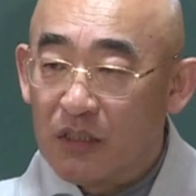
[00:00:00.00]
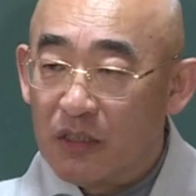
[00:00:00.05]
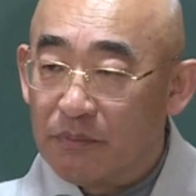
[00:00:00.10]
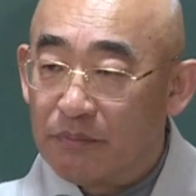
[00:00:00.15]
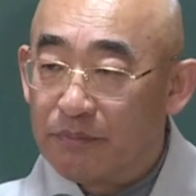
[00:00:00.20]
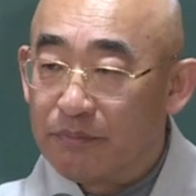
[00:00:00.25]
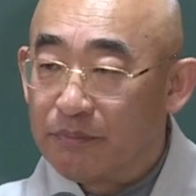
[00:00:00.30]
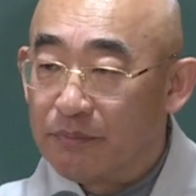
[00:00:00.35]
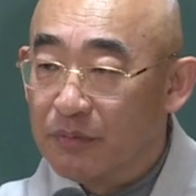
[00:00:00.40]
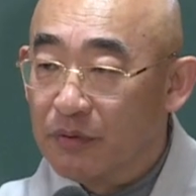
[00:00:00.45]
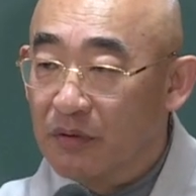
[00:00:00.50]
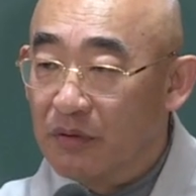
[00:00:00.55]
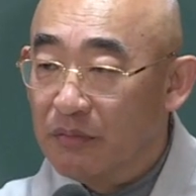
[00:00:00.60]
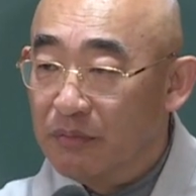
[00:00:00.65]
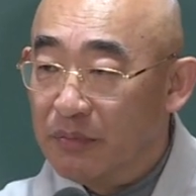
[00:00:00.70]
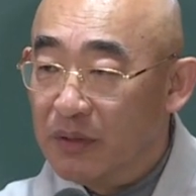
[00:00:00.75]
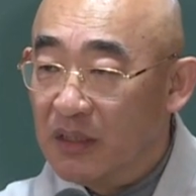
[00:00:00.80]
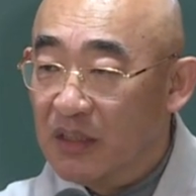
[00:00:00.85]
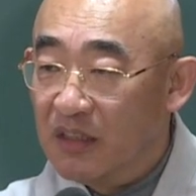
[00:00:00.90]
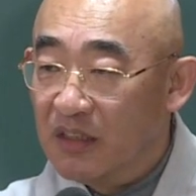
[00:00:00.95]

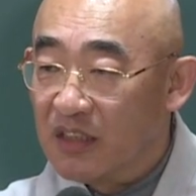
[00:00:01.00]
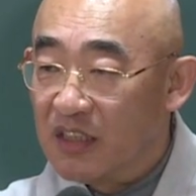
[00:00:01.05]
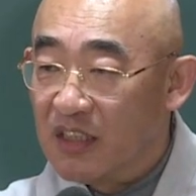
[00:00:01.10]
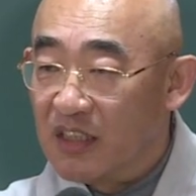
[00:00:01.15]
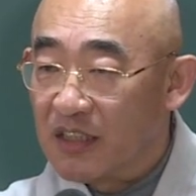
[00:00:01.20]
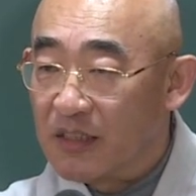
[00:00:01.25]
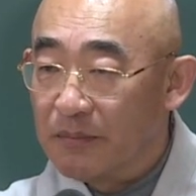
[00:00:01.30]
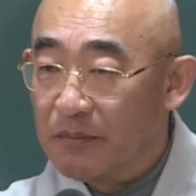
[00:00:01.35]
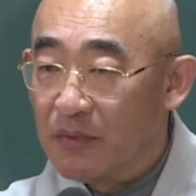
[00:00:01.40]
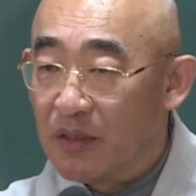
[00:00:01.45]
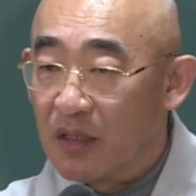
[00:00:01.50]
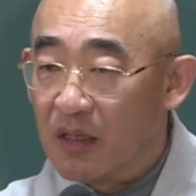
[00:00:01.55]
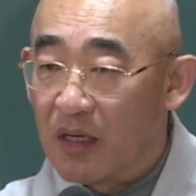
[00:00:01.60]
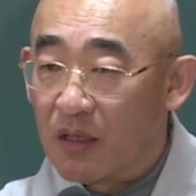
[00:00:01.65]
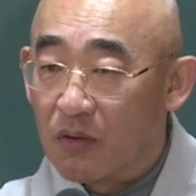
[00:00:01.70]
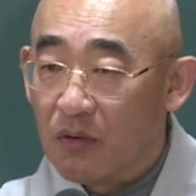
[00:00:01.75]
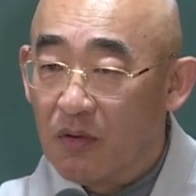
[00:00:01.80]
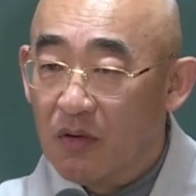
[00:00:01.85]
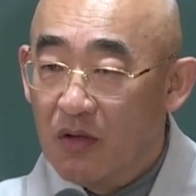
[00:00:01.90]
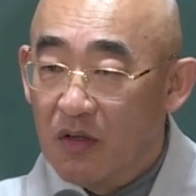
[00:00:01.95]
이쁜 미인
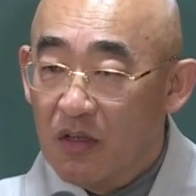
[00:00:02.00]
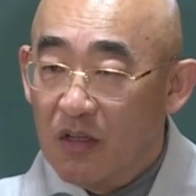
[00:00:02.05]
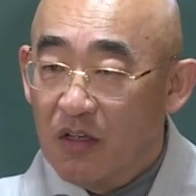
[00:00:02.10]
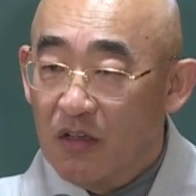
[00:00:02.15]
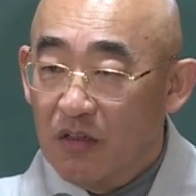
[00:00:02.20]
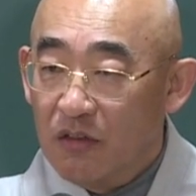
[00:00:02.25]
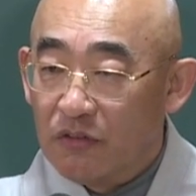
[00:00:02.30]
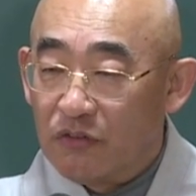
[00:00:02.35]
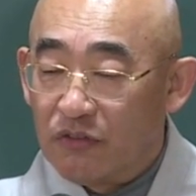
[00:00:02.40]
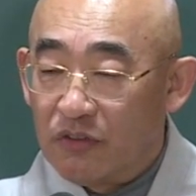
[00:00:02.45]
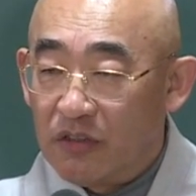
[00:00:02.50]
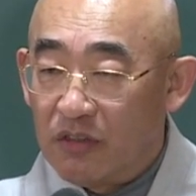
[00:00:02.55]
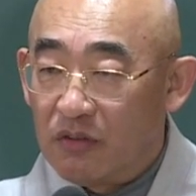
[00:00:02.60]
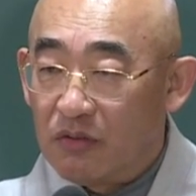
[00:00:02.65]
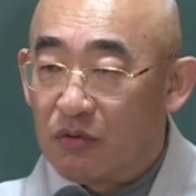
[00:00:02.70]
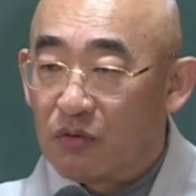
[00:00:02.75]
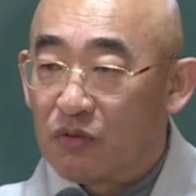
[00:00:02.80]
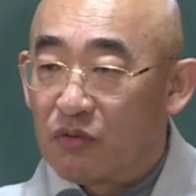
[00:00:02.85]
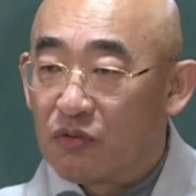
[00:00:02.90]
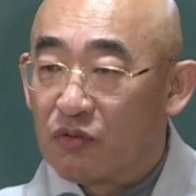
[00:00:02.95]
70명하고
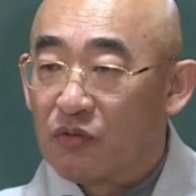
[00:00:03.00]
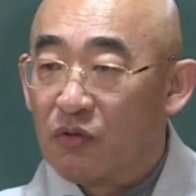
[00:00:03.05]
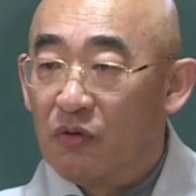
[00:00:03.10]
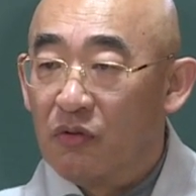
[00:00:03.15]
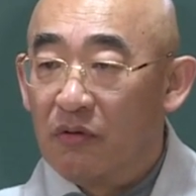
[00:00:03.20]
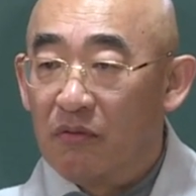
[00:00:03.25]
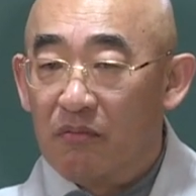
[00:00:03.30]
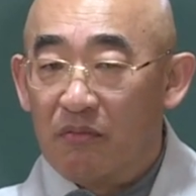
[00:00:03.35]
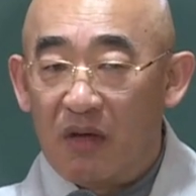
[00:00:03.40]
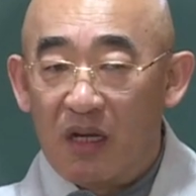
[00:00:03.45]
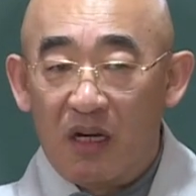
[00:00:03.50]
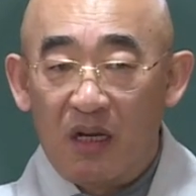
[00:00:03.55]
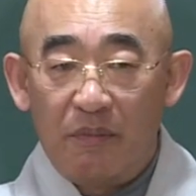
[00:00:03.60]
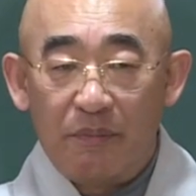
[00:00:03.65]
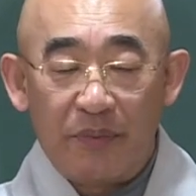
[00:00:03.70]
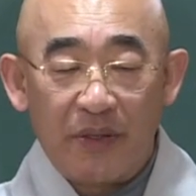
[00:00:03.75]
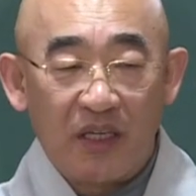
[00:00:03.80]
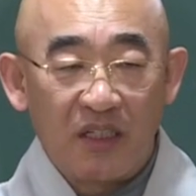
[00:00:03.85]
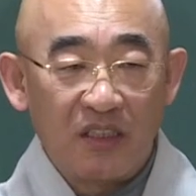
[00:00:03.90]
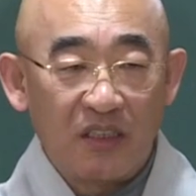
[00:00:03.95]
최고로 좋은 말
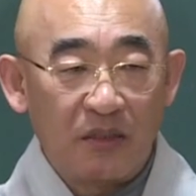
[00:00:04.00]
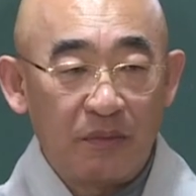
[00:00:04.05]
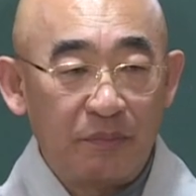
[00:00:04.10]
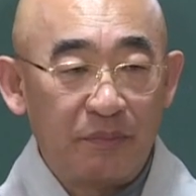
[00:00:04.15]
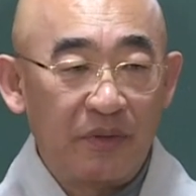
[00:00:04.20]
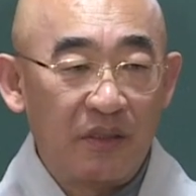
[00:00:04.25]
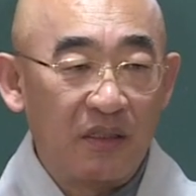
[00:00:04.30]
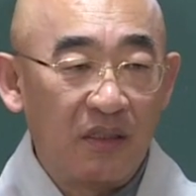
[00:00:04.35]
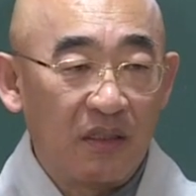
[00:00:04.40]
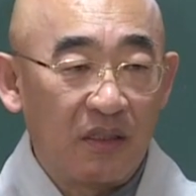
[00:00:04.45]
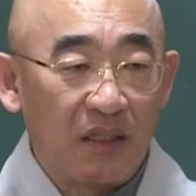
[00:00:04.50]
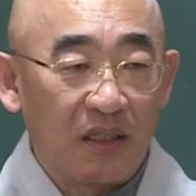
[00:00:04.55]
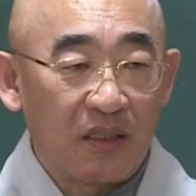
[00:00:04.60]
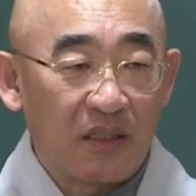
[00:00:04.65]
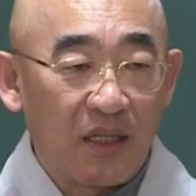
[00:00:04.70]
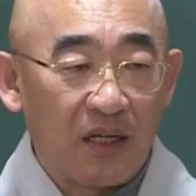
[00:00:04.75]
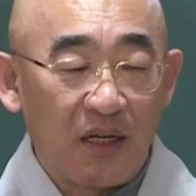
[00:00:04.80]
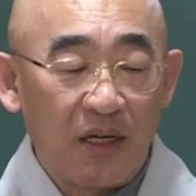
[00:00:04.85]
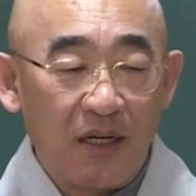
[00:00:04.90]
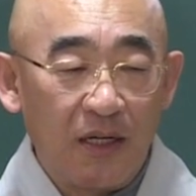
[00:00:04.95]
120피를
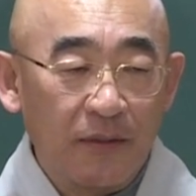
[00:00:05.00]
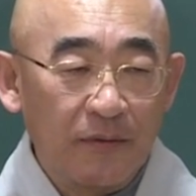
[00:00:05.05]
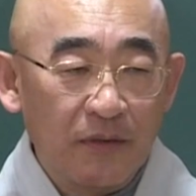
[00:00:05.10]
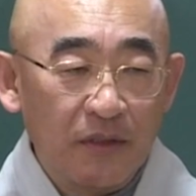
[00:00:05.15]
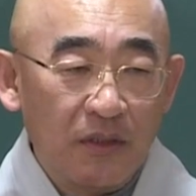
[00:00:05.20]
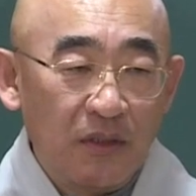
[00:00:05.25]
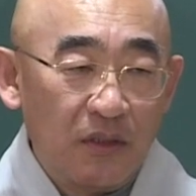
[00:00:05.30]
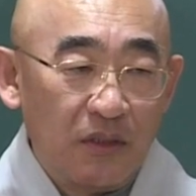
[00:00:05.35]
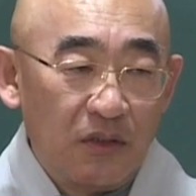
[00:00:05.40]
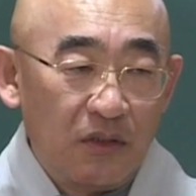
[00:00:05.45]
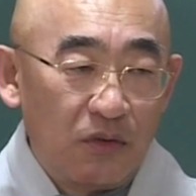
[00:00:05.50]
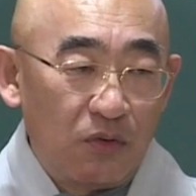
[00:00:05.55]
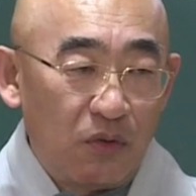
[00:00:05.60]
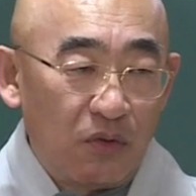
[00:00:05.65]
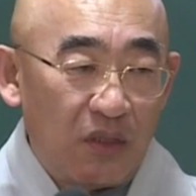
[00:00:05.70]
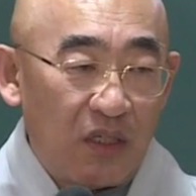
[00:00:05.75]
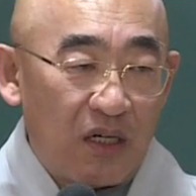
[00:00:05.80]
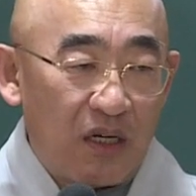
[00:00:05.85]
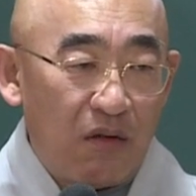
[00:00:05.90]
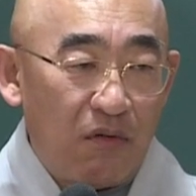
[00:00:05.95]
갖다가
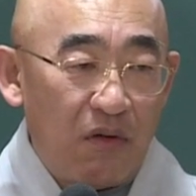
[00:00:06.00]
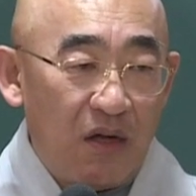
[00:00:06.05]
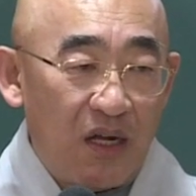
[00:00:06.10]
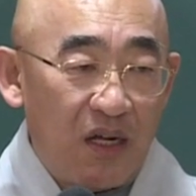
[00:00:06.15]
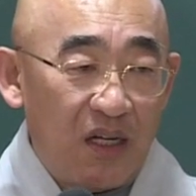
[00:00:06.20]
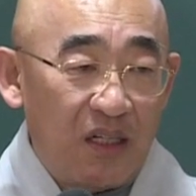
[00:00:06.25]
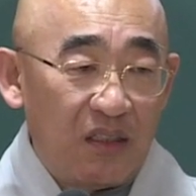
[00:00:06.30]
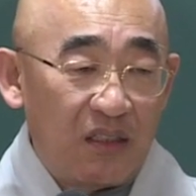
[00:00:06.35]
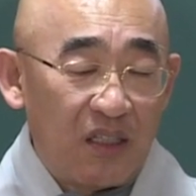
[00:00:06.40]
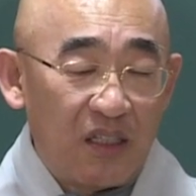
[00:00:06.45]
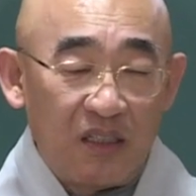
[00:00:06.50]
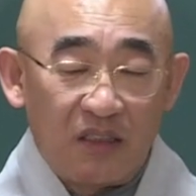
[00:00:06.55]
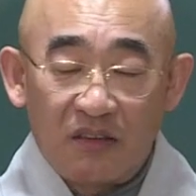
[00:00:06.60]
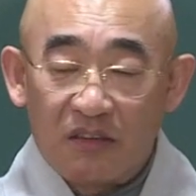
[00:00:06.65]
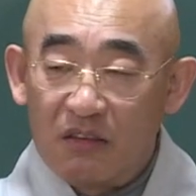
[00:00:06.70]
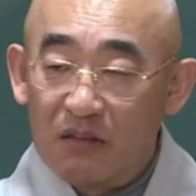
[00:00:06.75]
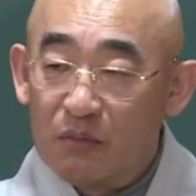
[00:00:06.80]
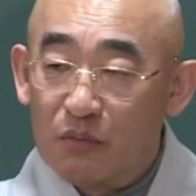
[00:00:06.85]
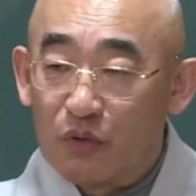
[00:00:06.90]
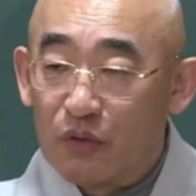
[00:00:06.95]
노나라 왕한테
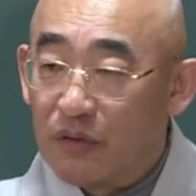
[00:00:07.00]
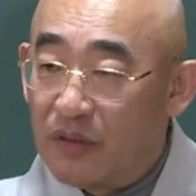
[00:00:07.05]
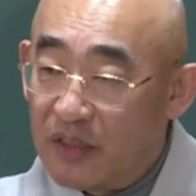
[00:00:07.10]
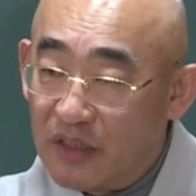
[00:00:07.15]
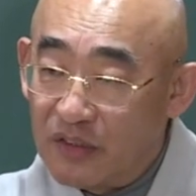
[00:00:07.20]
선물을